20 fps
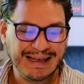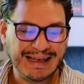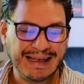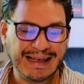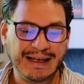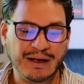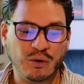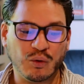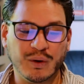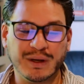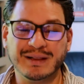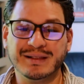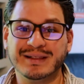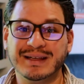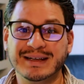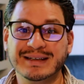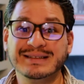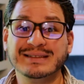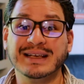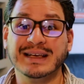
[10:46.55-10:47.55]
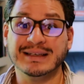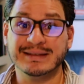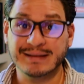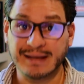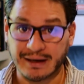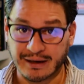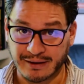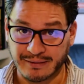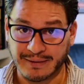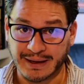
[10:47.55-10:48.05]
encuentres ese
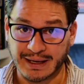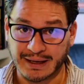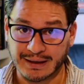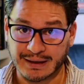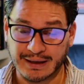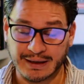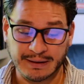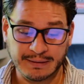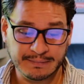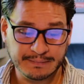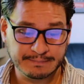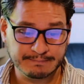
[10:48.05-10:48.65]
rebenque.